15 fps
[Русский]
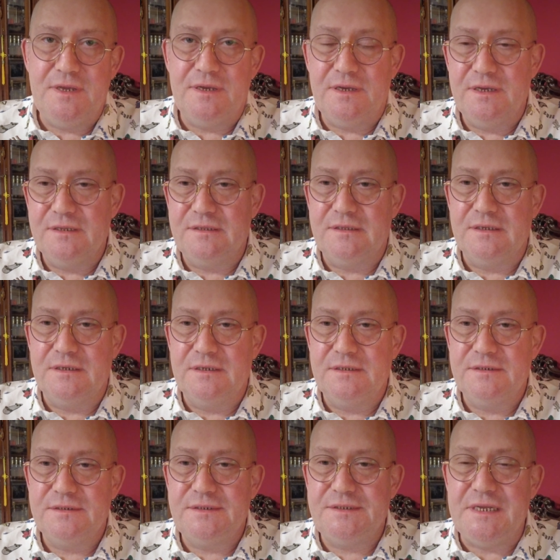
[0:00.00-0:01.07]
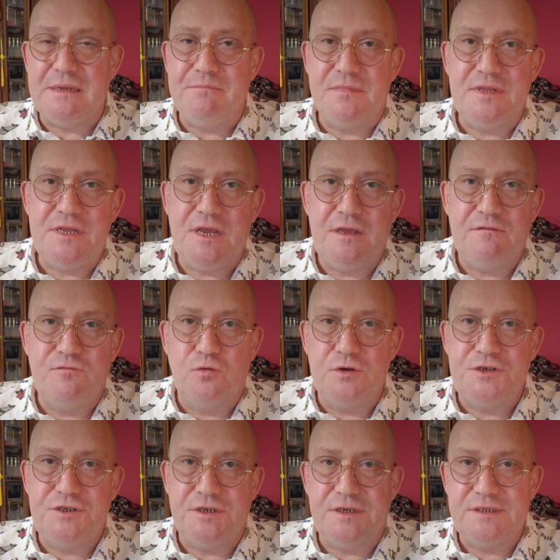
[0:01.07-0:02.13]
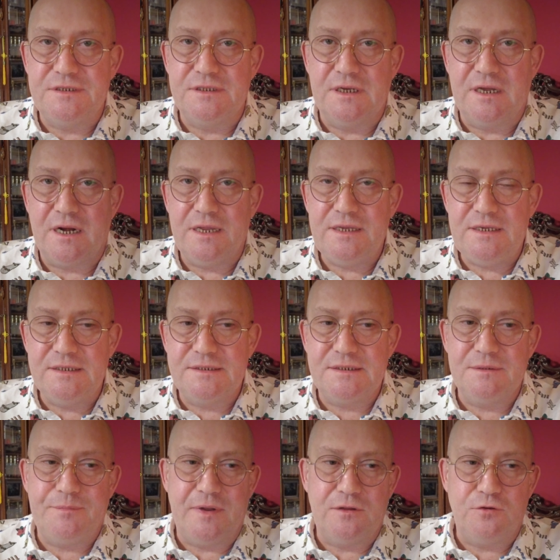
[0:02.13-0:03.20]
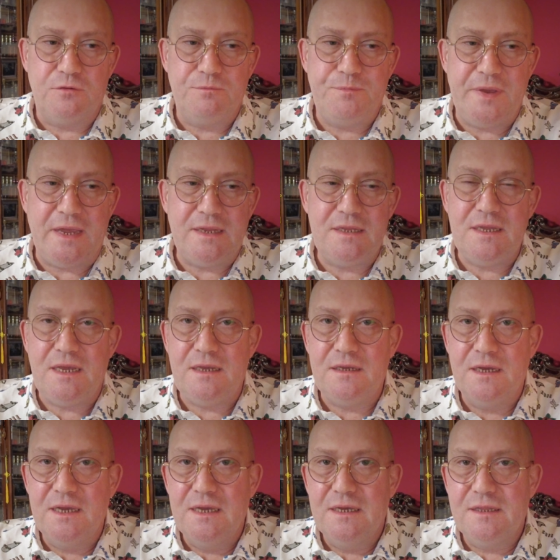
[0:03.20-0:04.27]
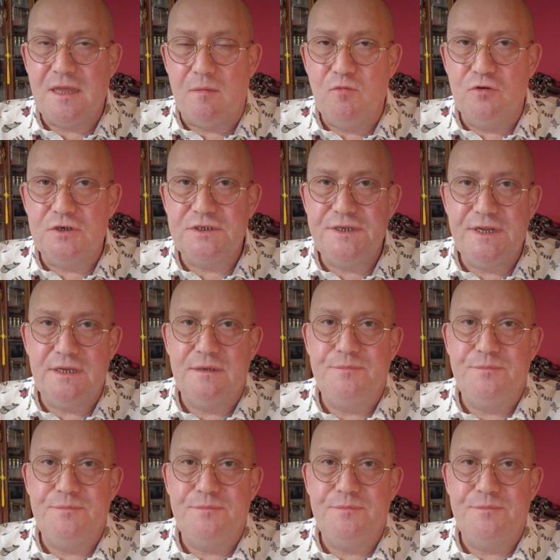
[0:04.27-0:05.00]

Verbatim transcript: это 7 дней в очереди на границе, потом 5 дней таможня,